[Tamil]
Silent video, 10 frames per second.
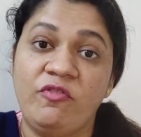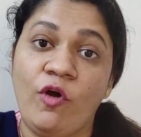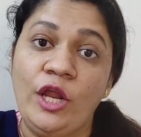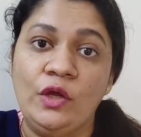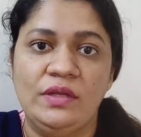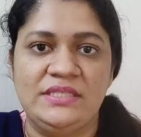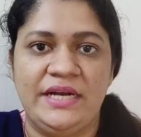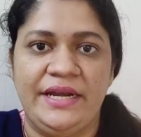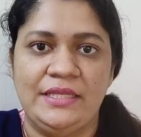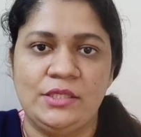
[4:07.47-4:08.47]
ஃபாலிகுலர்
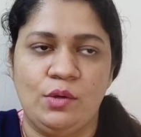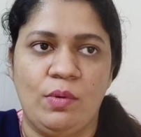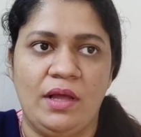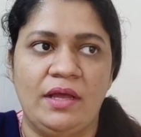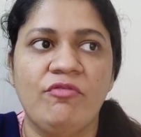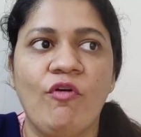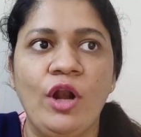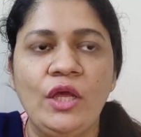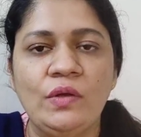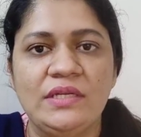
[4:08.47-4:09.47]
ஸ்டடின்னு சொல்லுவாங்க
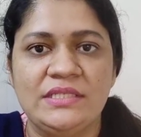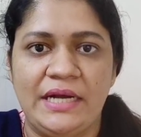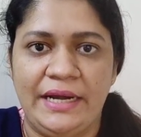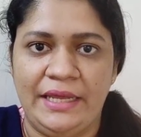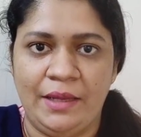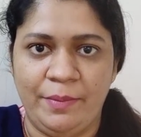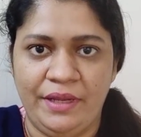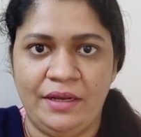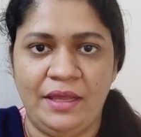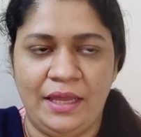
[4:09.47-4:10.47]
ஃபாலிகுலர் ஸ்டடி
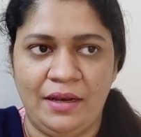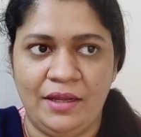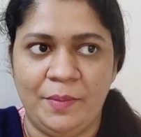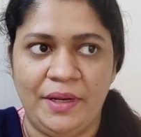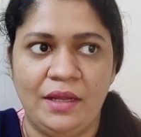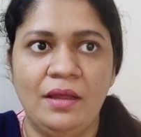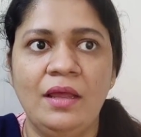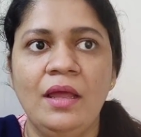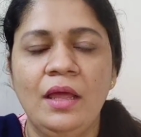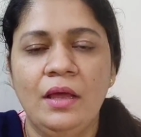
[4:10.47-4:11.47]
அப்படின்னா என்ன அப்படின்னா
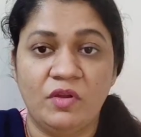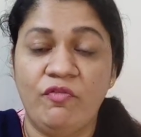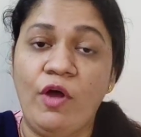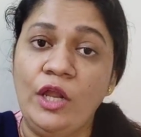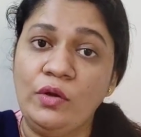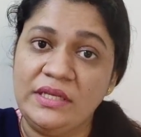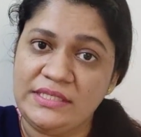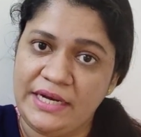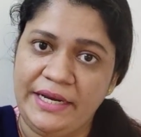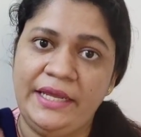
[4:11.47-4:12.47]

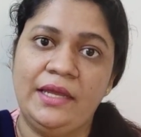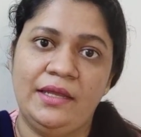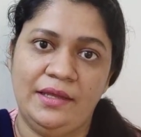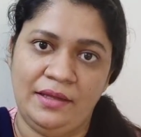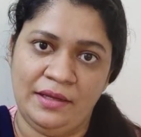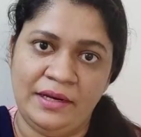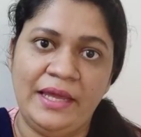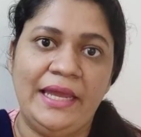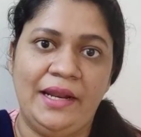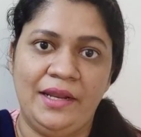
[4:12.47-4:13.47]
ஃபாலிகுலர்
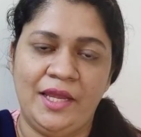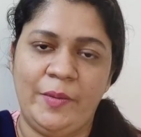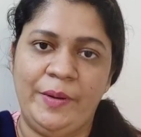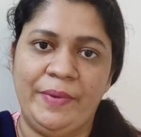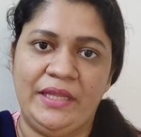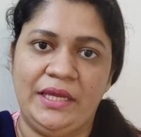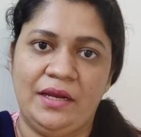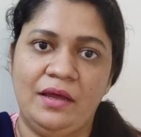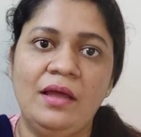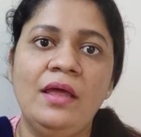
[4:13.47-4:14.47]
ஸ்டடினா என்ன அப்படின்னு
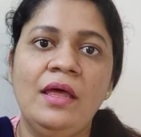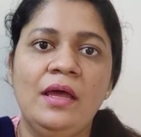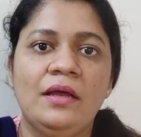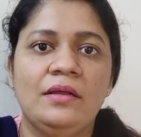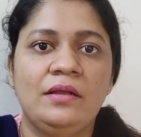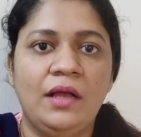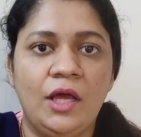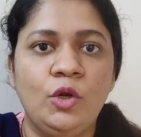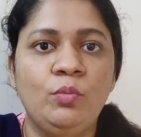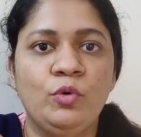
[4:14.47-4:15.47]
பார்த்தீங்கன்னா
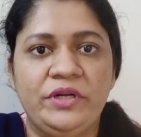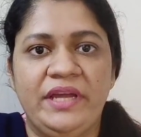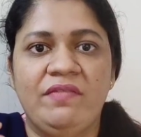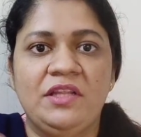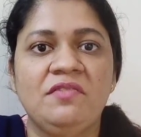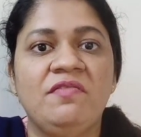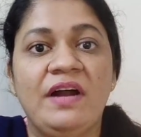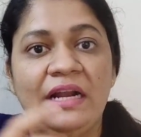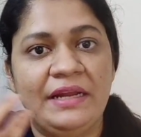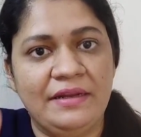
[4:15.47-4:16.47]
கரு முட்டை வந்து
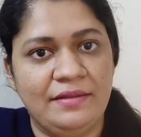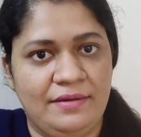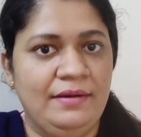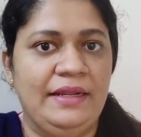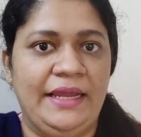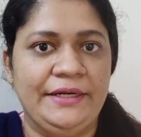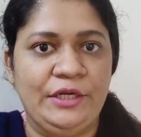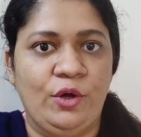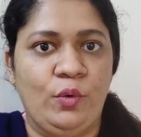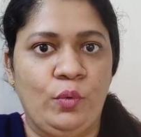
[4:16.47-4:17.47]
வளர்றதுக்கு
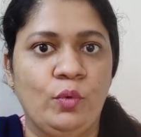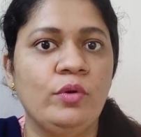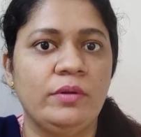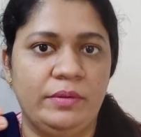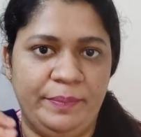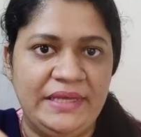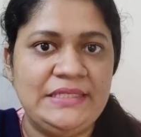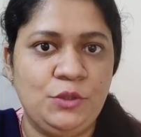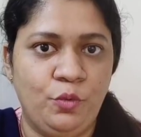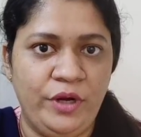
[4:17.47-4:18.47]
லேட் ஆகும்
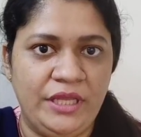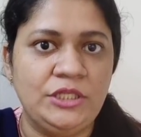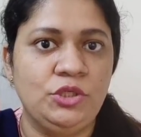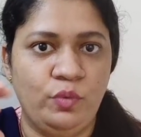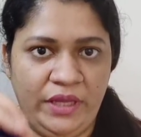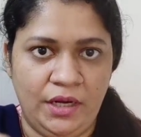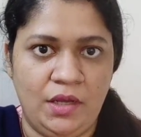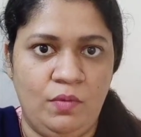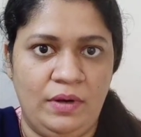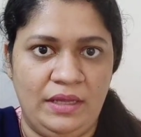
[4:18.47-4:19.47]
பிசிஓடி இஷ்யூ
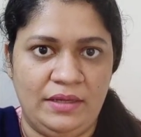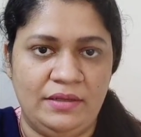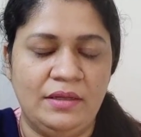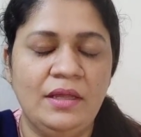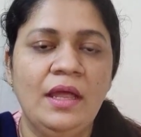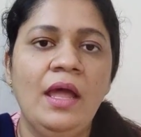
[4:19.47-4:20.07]
இருக்கவங்களுக்கு